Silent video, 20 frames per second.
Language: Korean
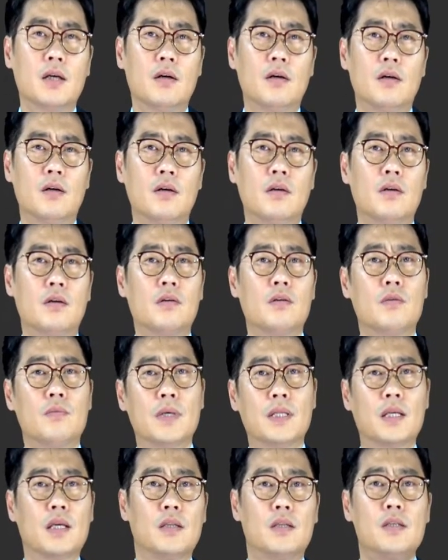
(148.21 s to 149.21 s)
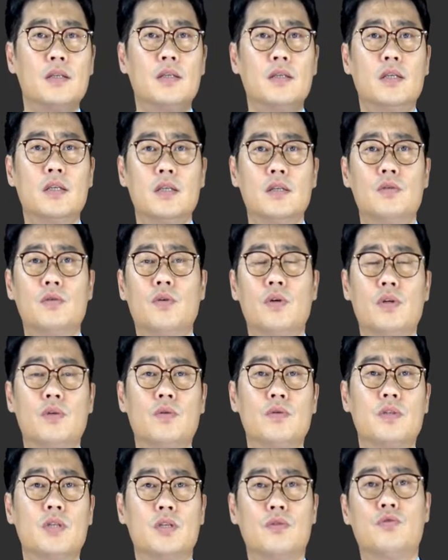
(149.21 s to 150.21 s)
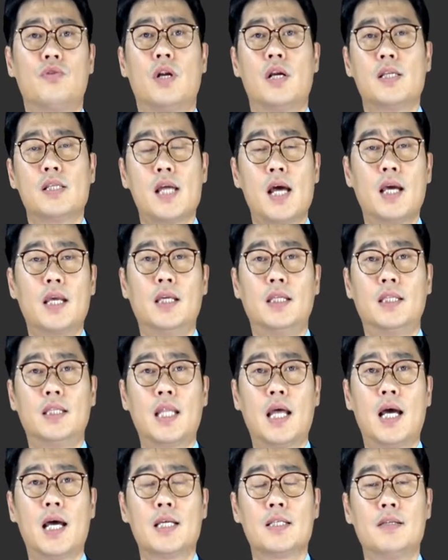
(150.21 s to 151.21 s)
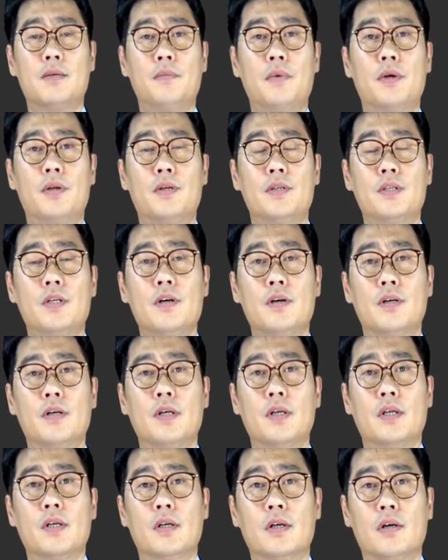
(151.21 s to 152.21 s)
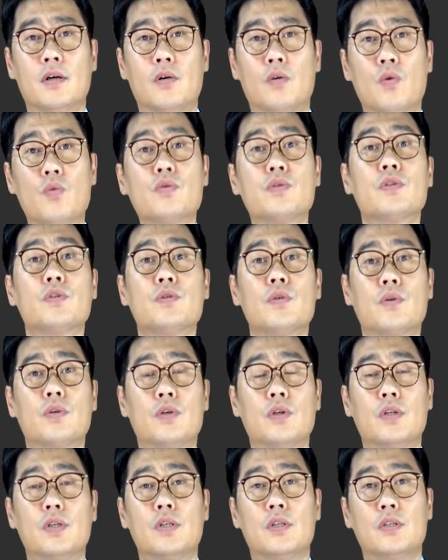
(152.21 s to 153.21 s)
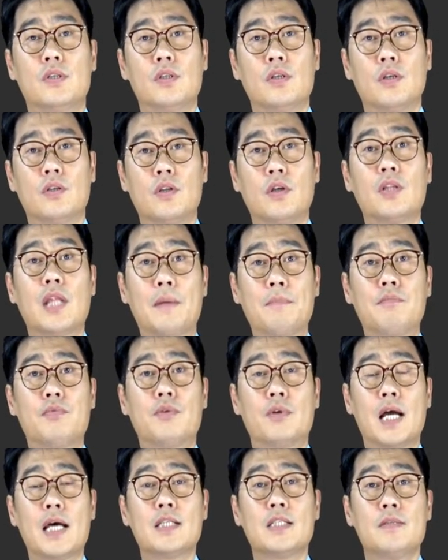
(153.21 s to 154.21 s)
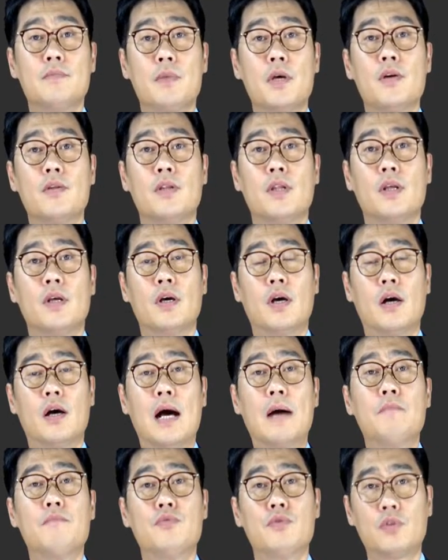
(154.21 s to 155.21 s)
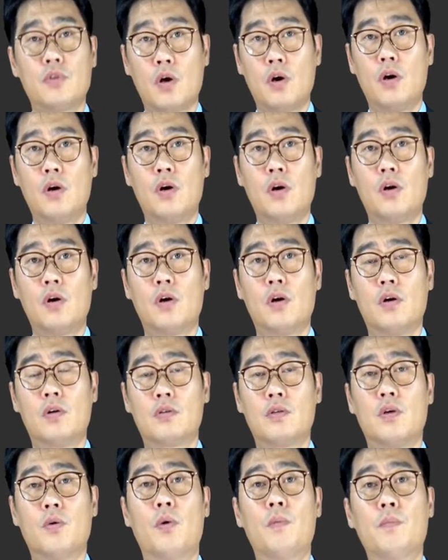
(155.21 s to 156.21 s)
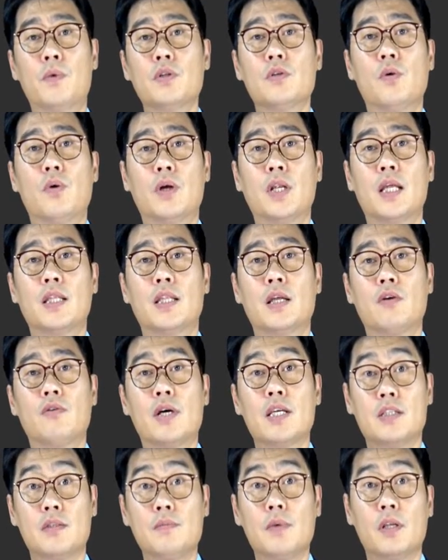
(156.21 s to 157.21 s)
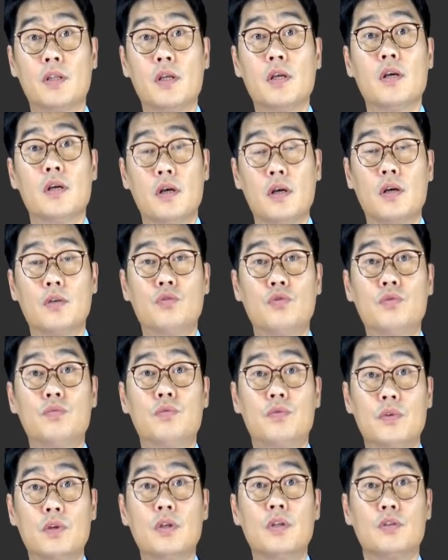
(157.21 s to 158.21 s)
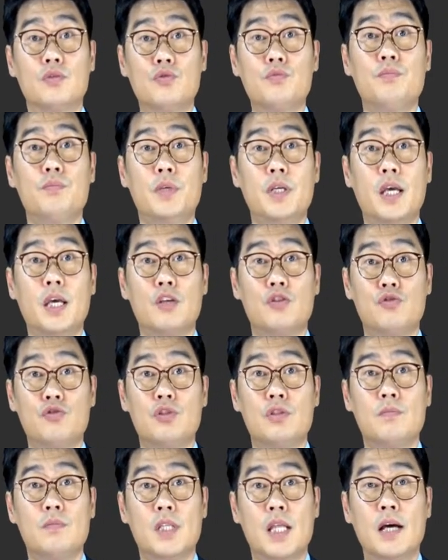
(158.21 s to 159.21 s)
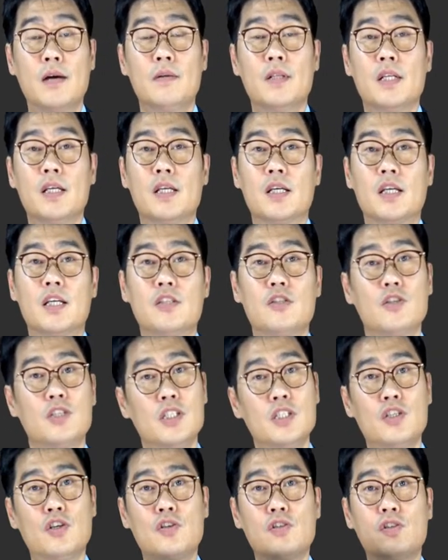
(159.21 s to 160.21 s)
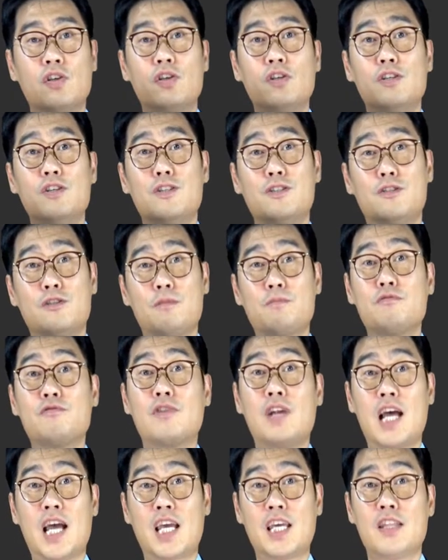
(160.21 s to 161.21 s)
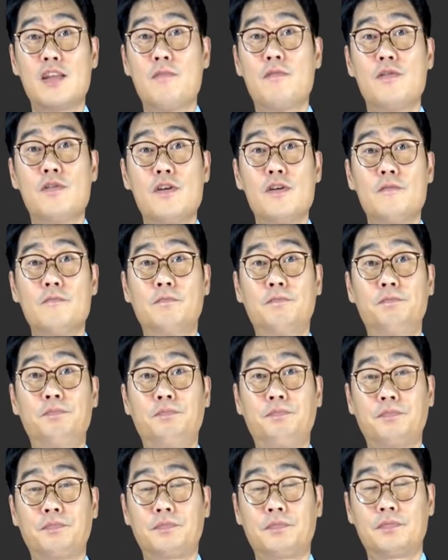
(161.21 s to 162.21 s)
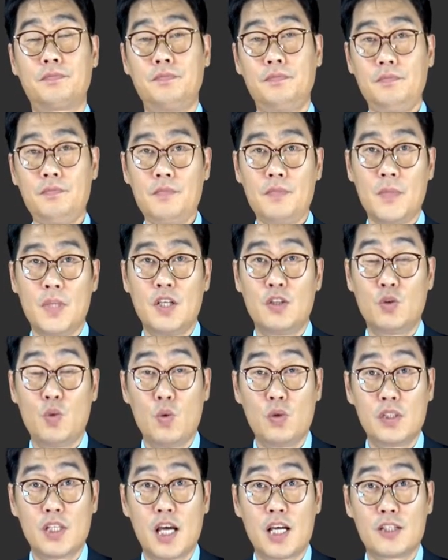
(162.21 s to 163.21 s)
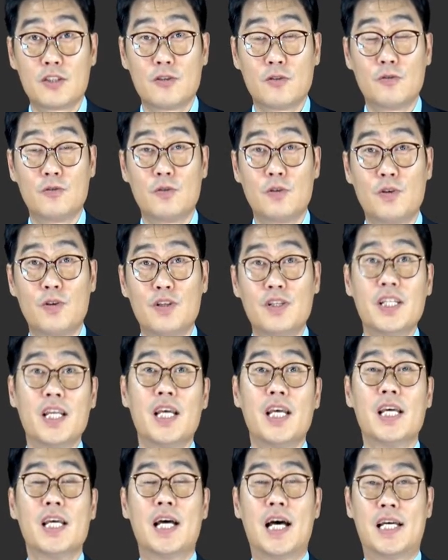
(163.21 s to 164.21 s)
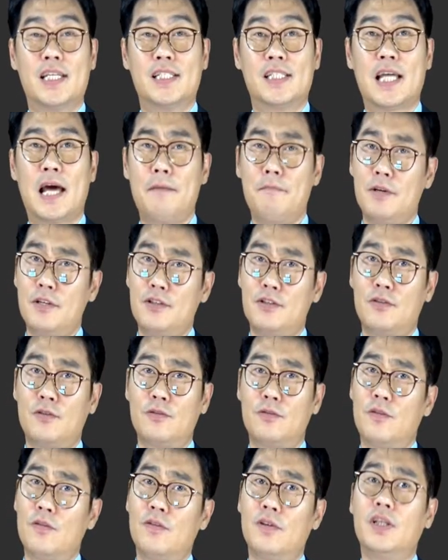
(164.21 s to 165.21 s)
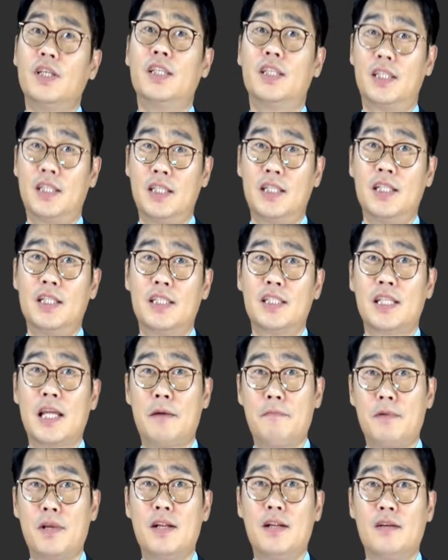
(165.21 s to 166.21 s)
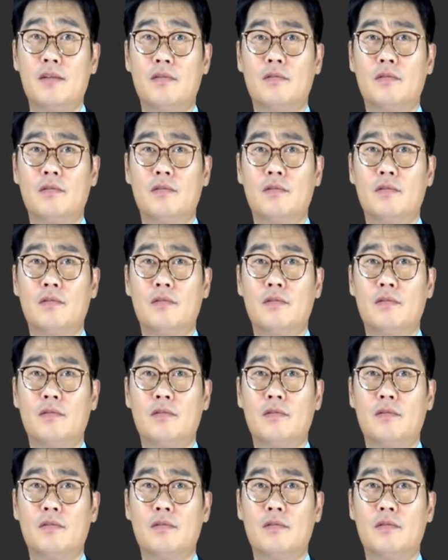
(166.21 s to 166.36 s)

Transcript: 어, 그리고 만약에 등기소에도 제출할 사항이 있다 하시면은요. 어, 공증료를 어, 더 납부를 하시면 어, 한부 터 저희 원본을 원한다고 하시면 어, 두부를 준비해 주십니다. 그래서 신청서를 접수를 하게 되면요. 통상적으로는 한 3일 정도? 이틀, 3일?